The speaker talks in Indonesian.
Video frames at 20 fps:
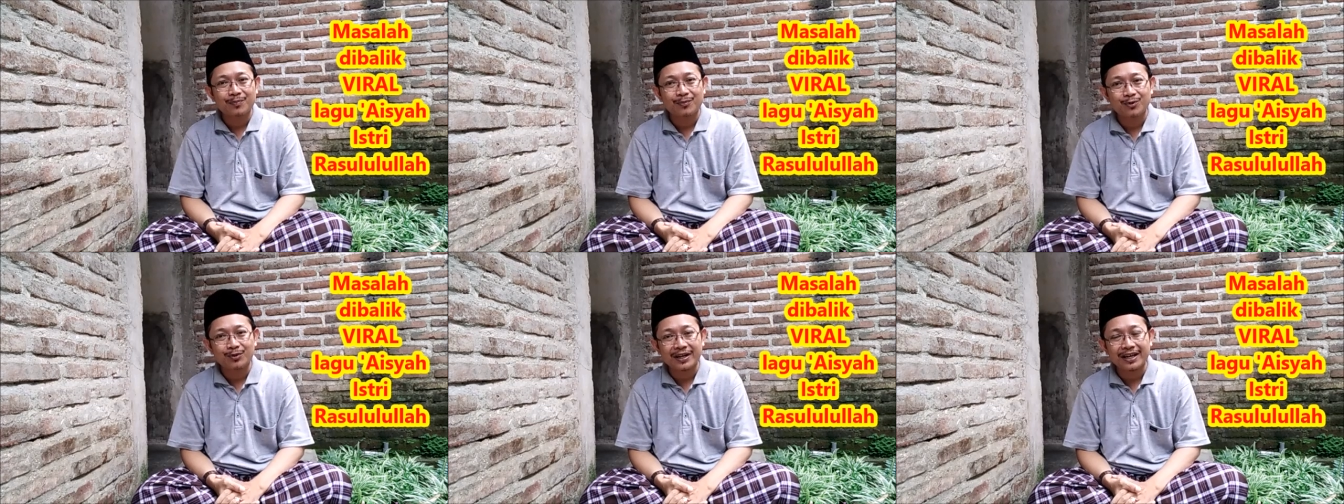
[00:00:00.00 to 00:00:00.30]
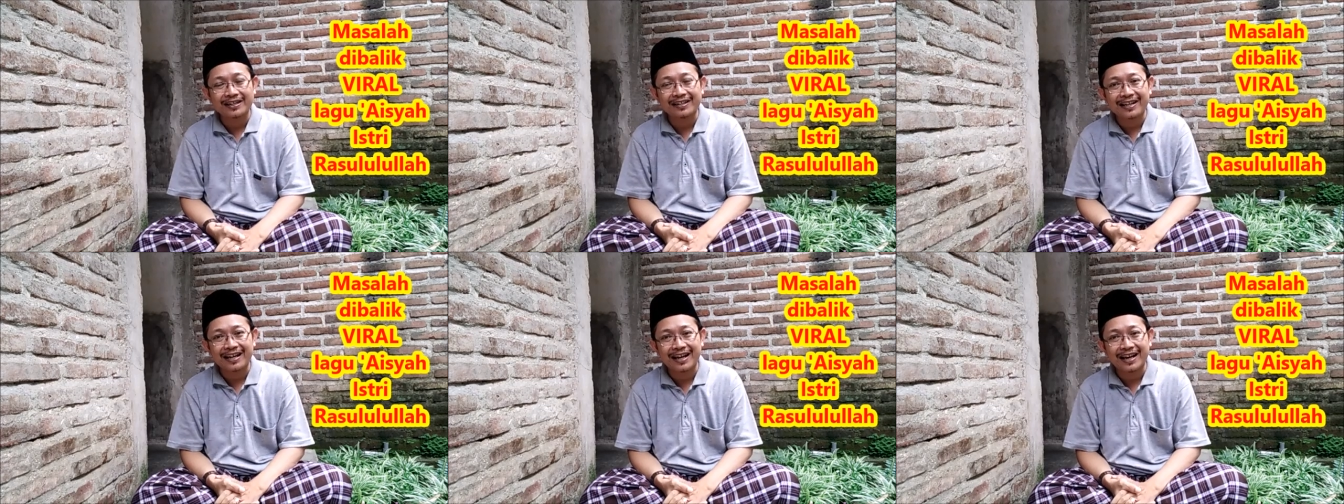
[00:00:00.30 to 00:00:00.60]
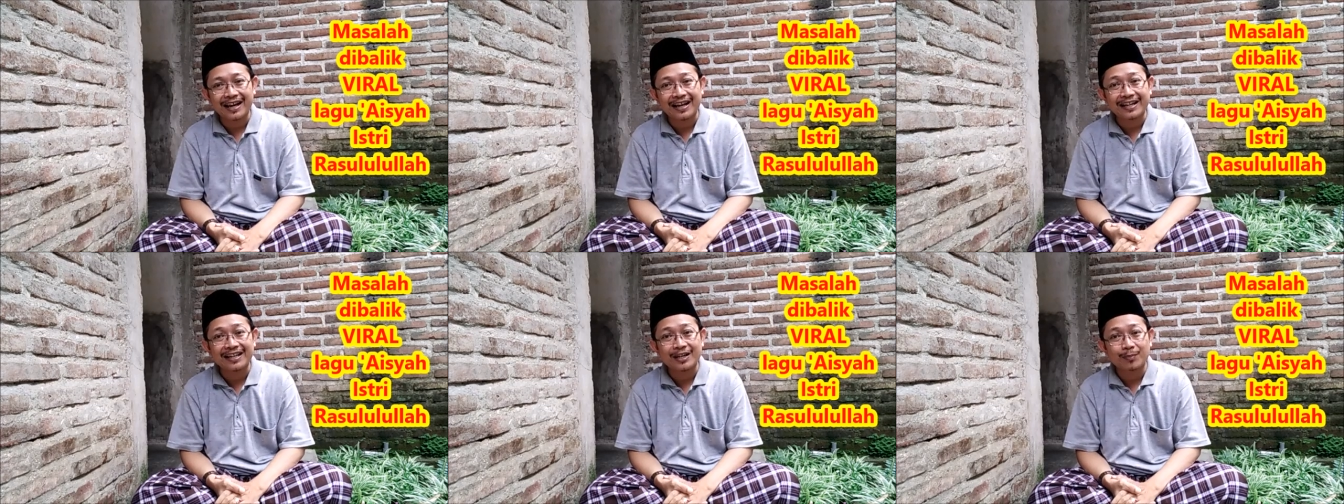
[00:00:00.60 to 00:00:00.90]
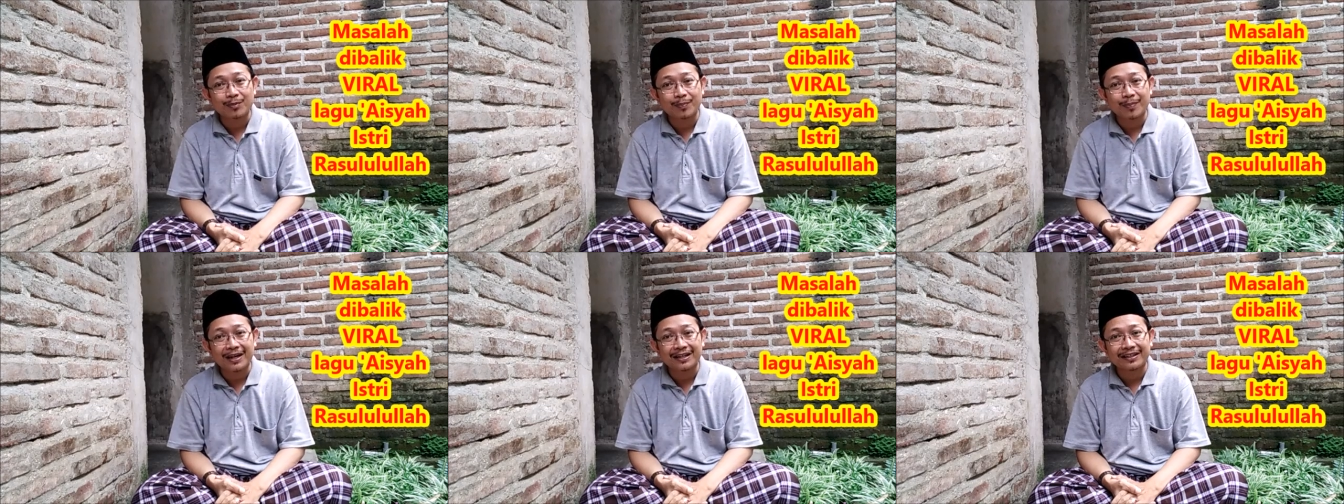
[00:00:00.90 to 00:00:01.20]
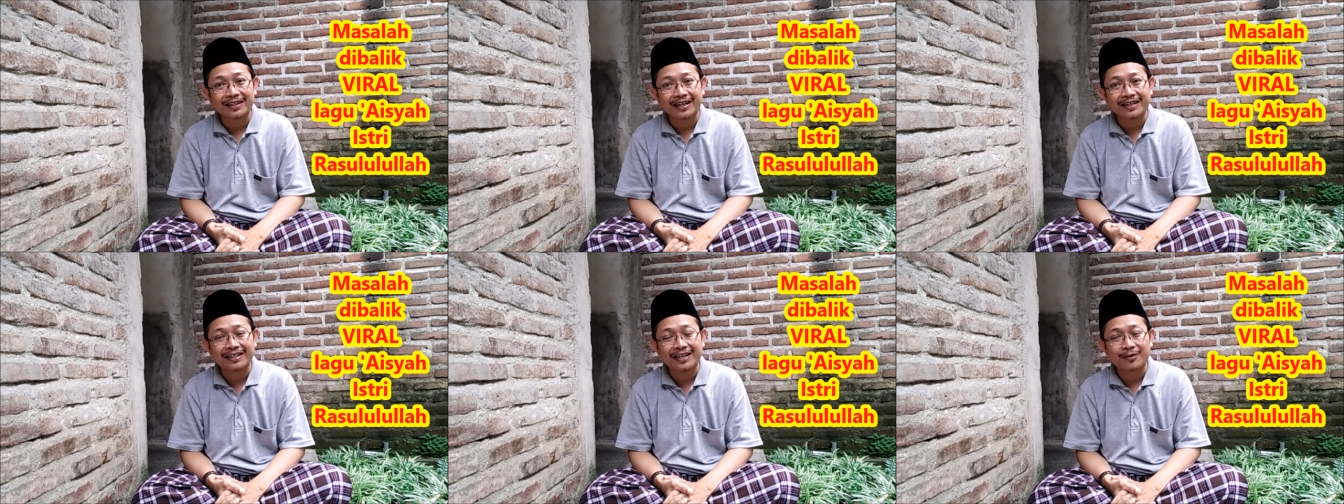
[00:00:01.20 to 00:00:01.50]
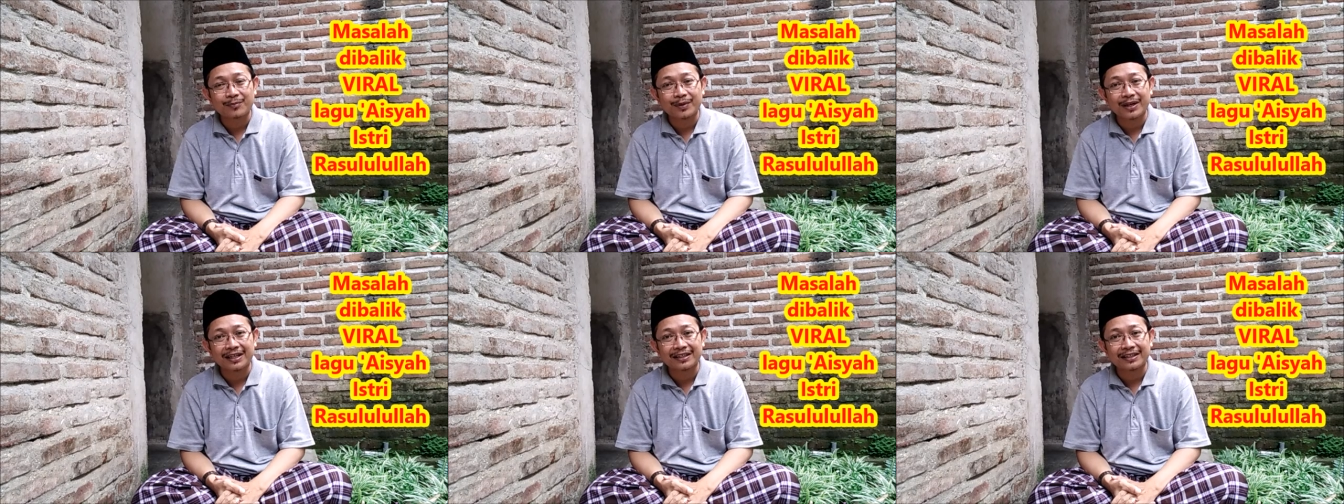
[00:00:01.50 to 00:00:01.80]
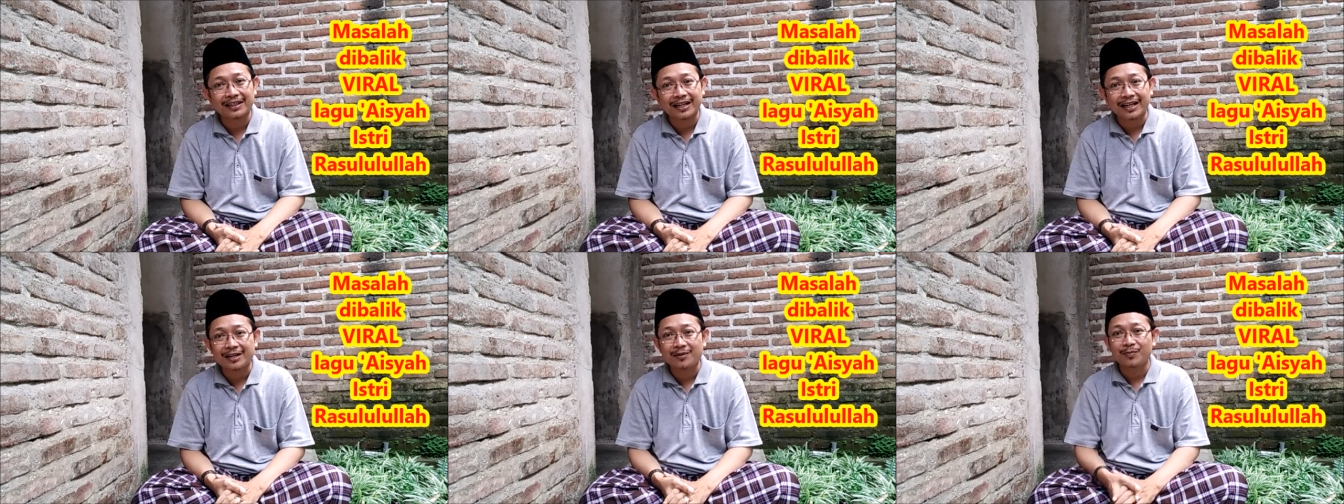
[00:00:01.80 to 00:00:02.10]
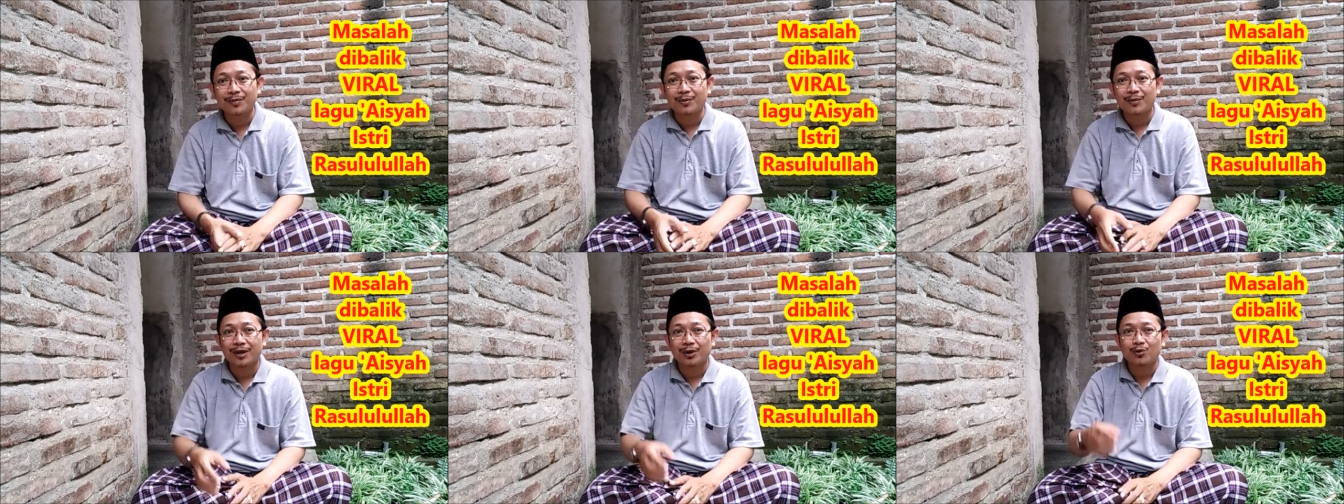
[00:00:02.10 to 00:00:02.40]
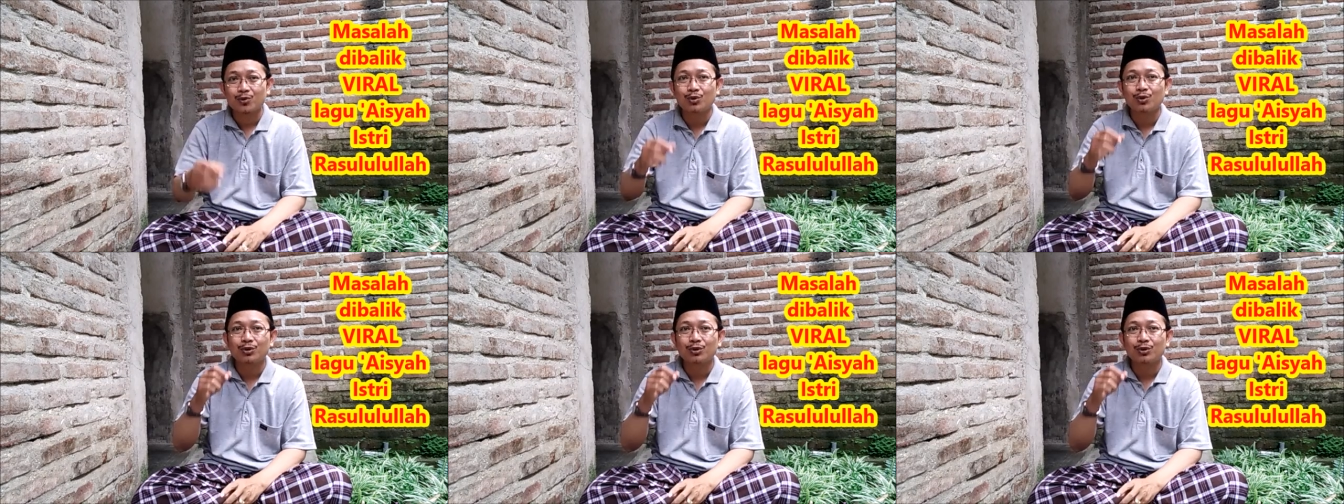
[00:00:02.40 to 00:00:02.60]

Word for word: Bukankah ada pepatah yang mengatakan bahwa